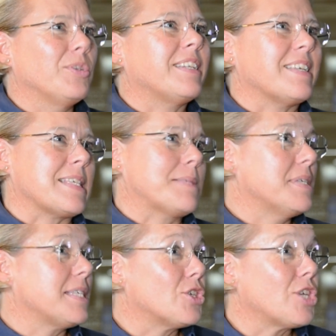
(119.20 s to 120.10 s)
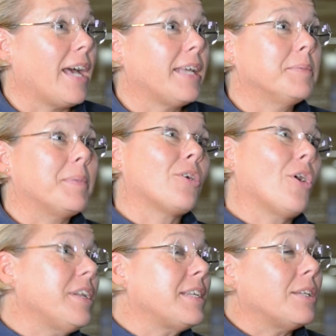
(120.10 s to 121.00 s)
ne, das ist ein bisschen schade. Man
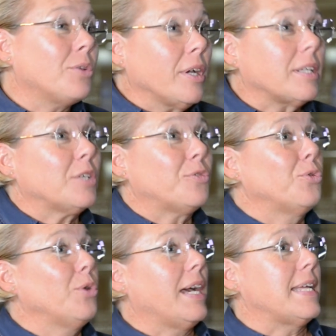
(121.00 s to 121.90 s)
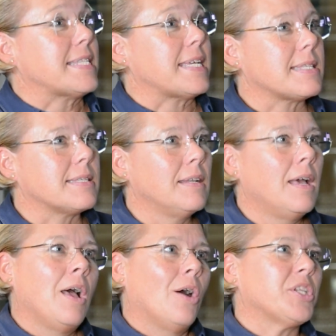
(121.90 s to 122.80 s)
könnte da deutlich früher ansetzen
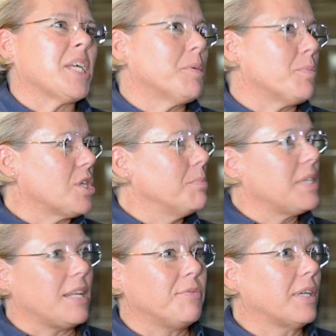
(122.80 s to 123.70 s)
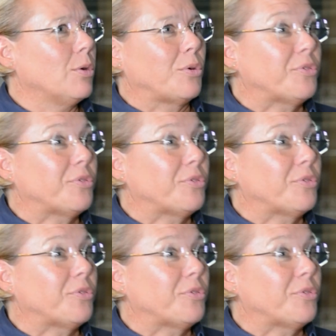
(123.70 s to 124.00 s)
und damit bestimmte Entwicklungen